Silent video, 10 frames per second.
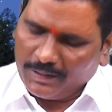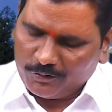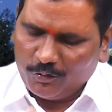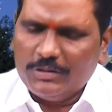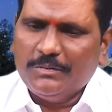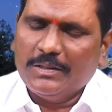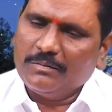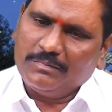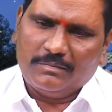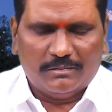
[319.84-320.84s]
ప్రతిరోజు మీరు
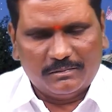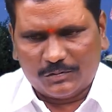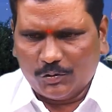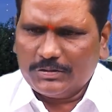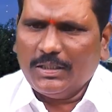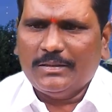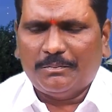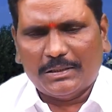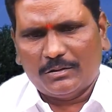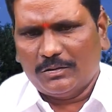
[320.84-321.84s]
చూస్తుంది
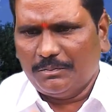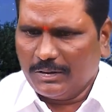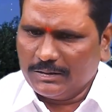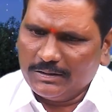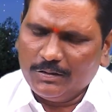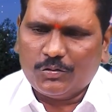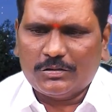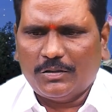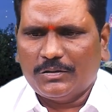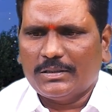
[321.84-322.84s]
ప్రతిదీ ప్రతిదీ
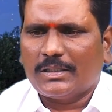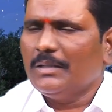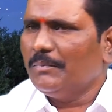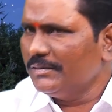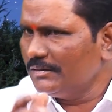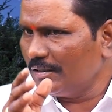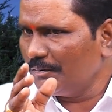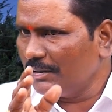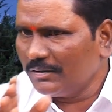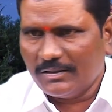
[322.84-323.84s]
చూస్తూ ఉంటుంది కానీ మంచి
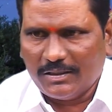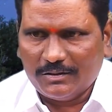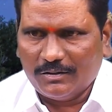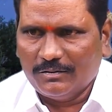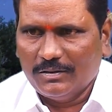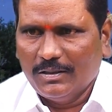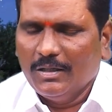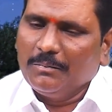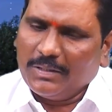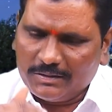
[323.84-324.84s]
జట్టు మాత్రం తెలియదు
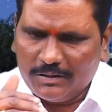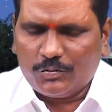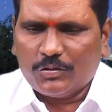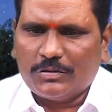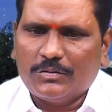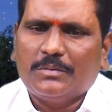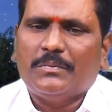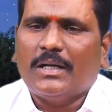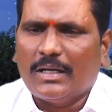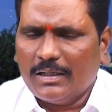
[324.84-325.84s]
ప్రతిదీ చూస్తూ ఉంటుంది
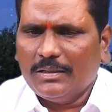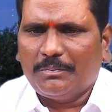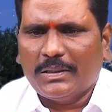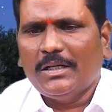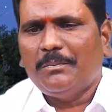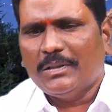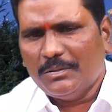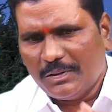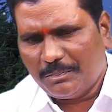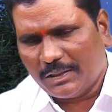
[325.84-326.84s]
మీరు అడగండి పదే పది
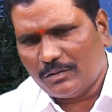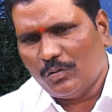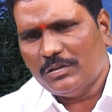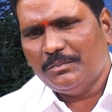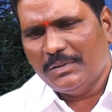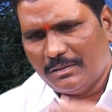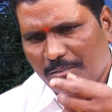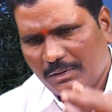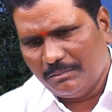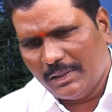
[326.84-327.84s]
మీరు ప్రతిరోజు మీ
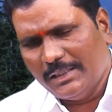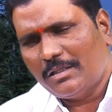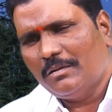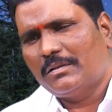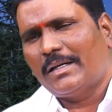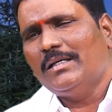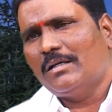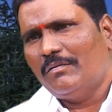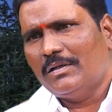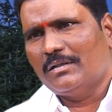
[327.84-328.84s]
మైండ్కి
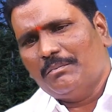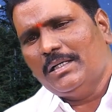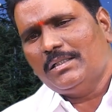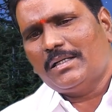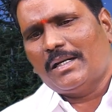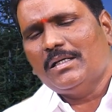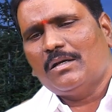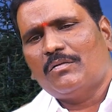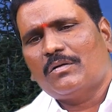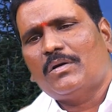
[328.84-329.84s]
ట్రైనింగ్ ఇవ్వండి మైండ్కి
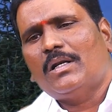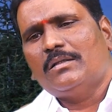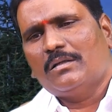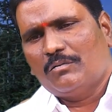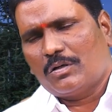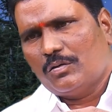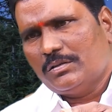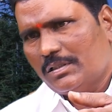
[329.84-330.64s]
ట్రైనింగ్ ఇవ్వడం వల్ల అది ఒక రోజు